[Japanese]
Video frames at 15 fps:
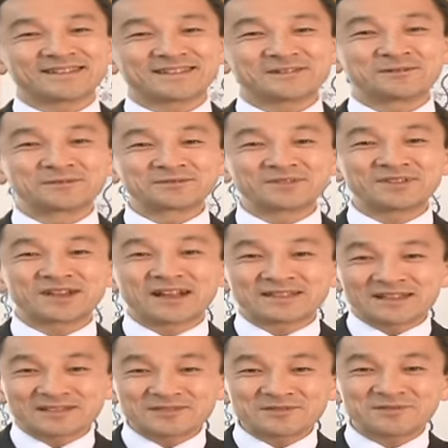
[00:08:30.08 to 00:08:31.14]
本当に
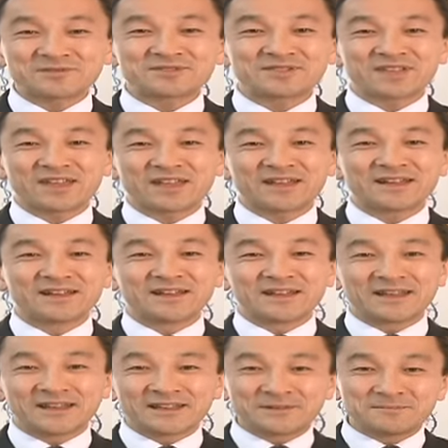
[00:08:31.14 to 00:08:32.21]
形として
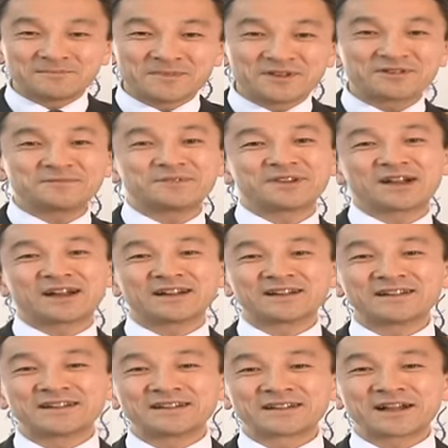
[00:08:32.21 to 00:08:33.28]
恵みが
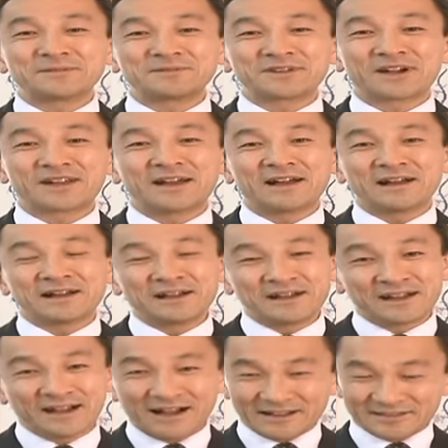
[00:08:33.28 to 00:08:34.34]
神から
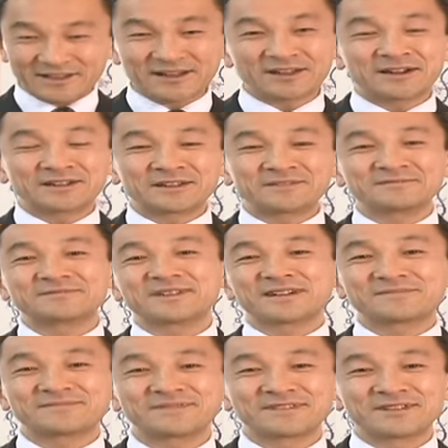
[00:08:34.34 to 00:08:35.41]
与えられるん
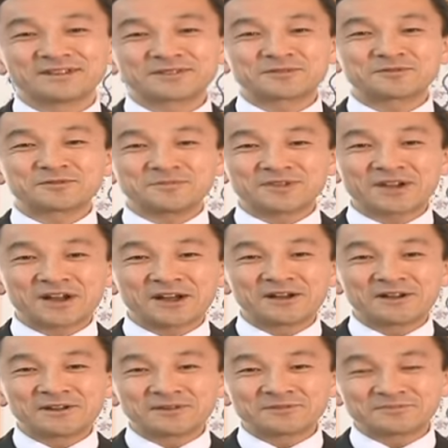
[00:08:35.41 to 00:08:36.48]
だその実
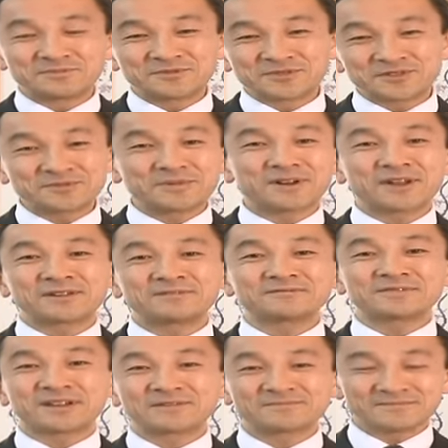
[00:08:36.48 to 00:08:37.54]
が結ばれる
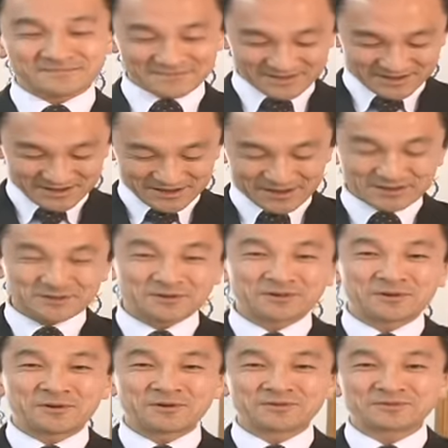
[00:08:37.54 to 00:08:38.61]
んだそ
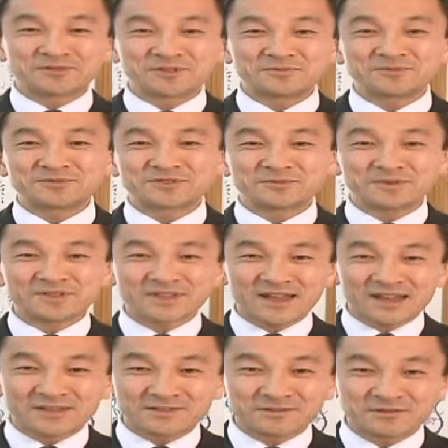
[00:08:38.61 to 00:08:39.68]
れを本当に結び
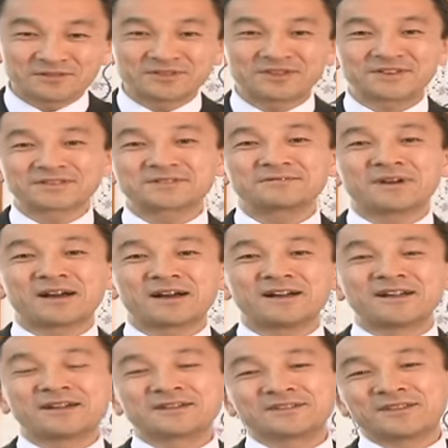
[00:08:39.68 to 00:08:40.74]
たいとイエス
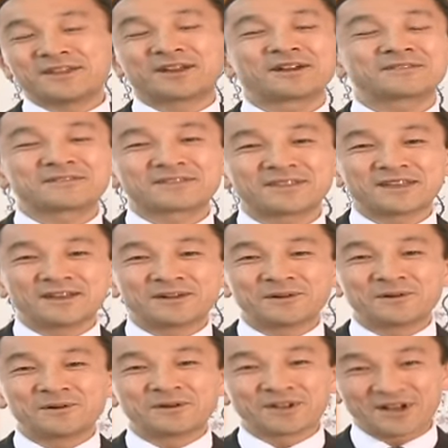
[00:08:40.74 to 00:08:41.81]
は願って
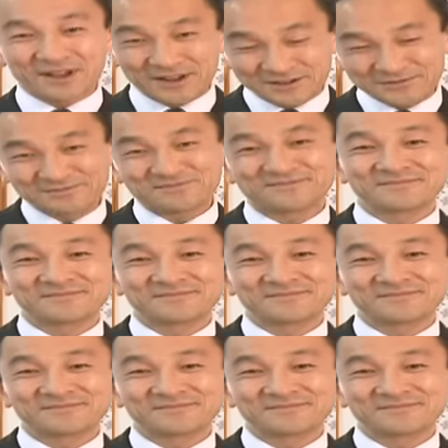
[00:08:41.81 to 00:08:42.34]
おられる